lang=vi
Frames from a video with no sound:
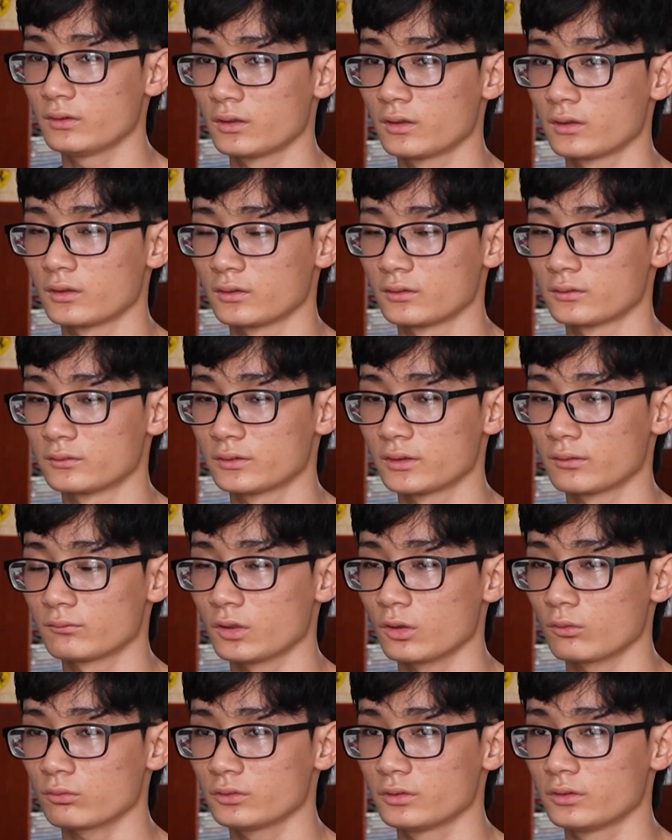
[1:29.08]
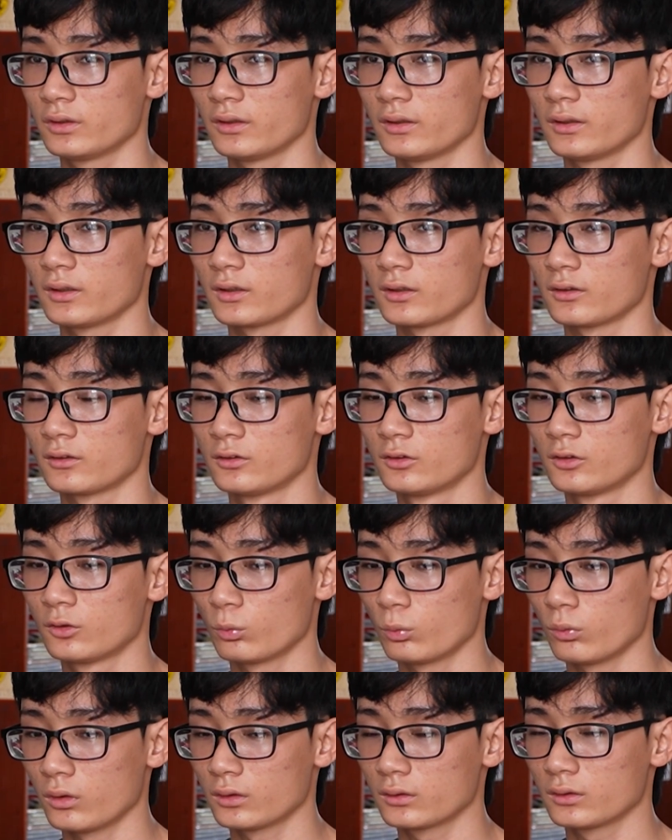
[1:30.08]
là chăm sóc như vậy là
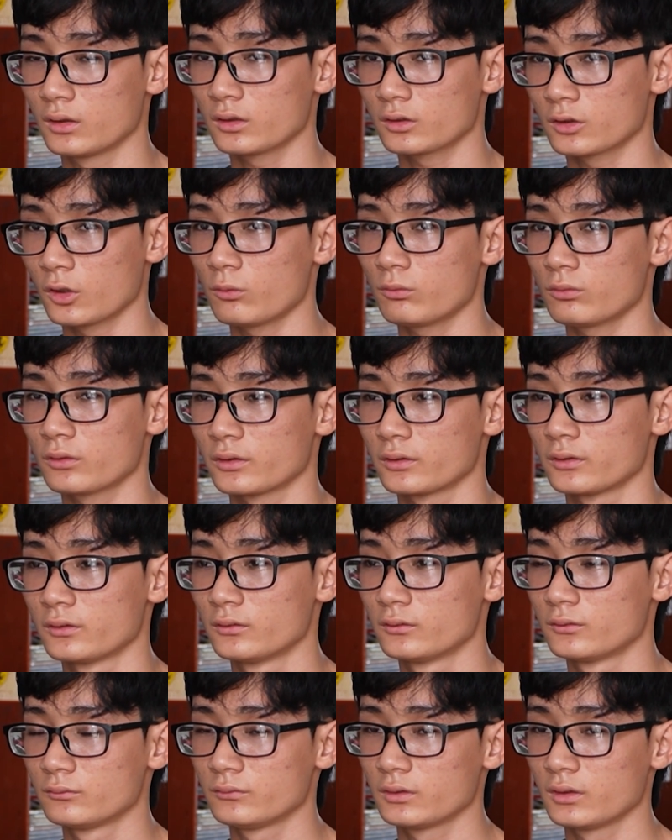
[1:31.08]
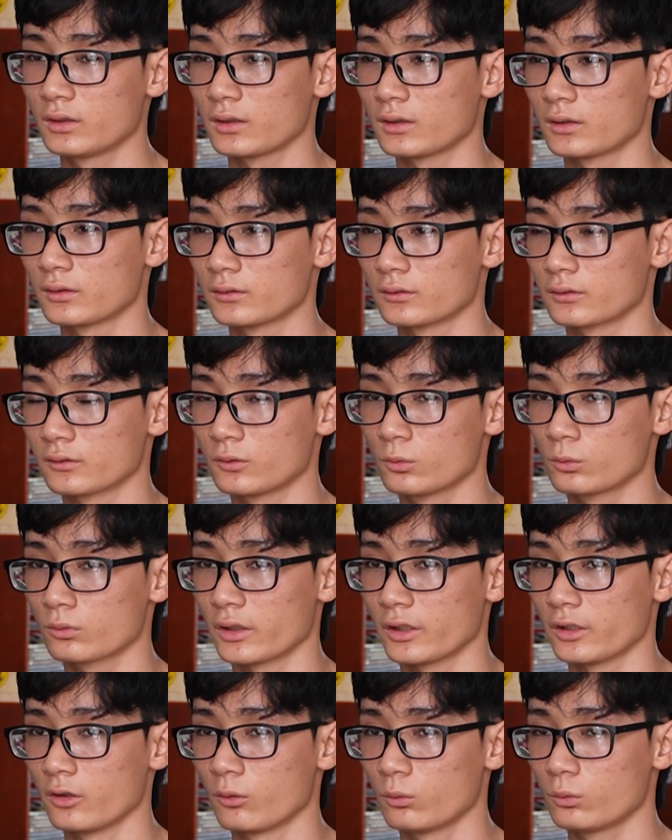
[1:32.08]
qua rất tốt rồi, như là luôn
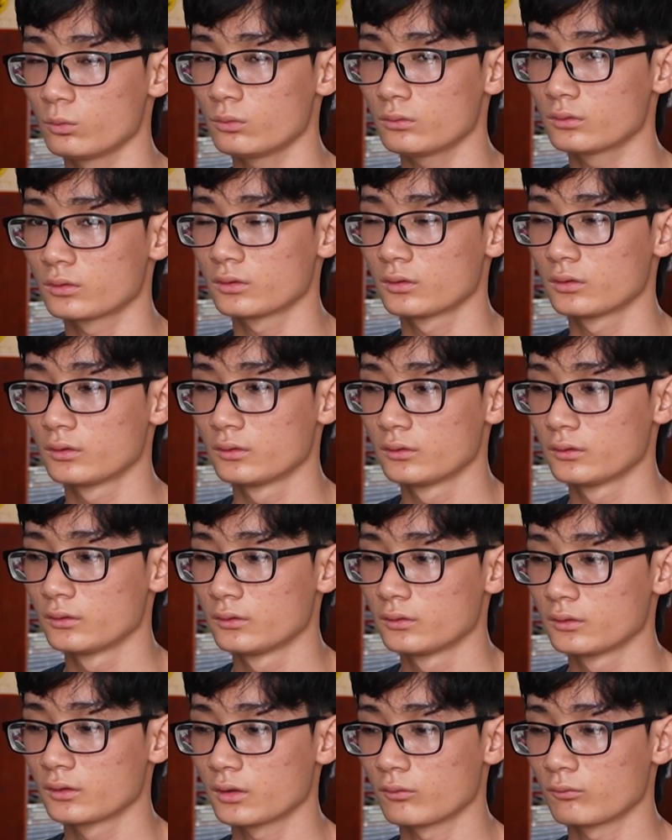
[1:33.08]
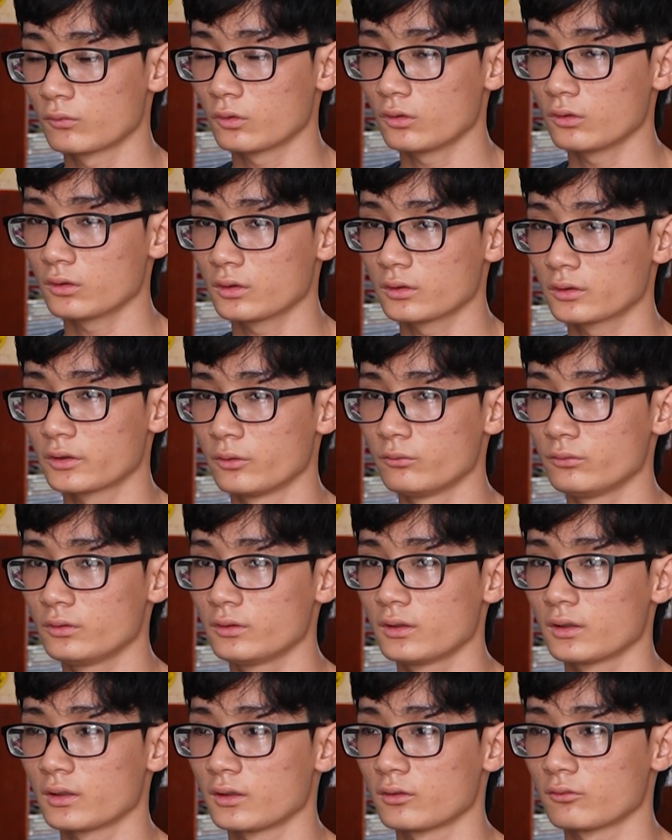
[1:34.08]
đầy đủ, không có kiểu
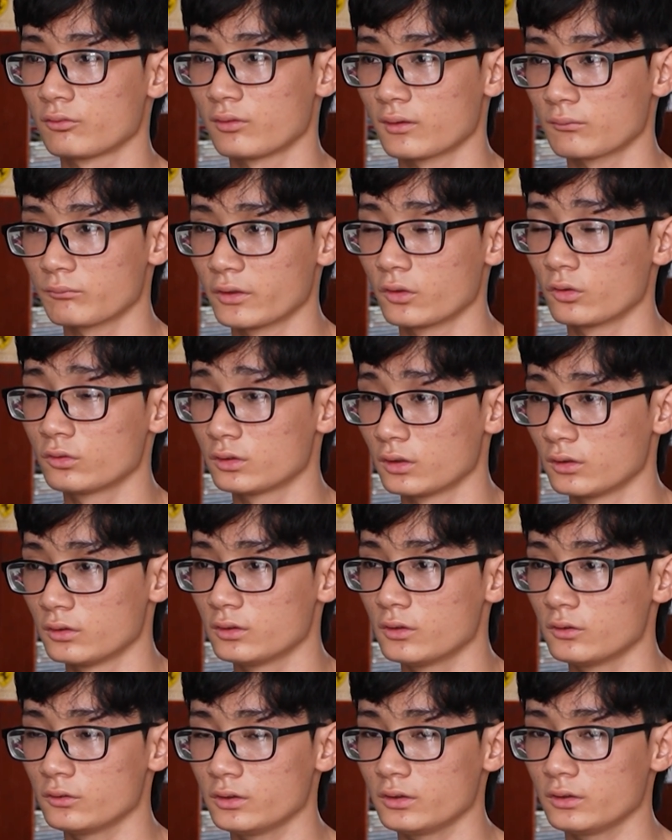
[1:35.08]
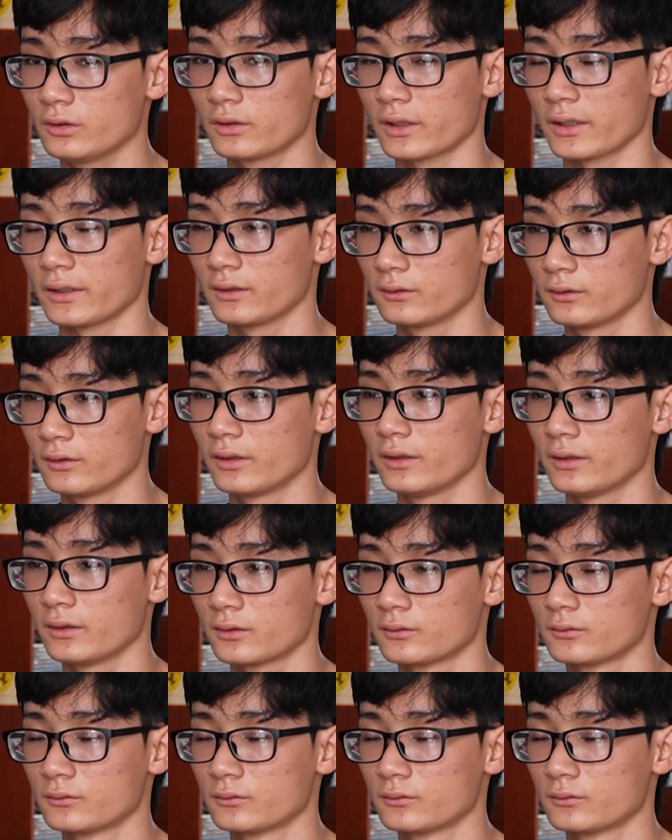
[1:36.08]
như là phân biệt đối xử đối với người này hay người kia.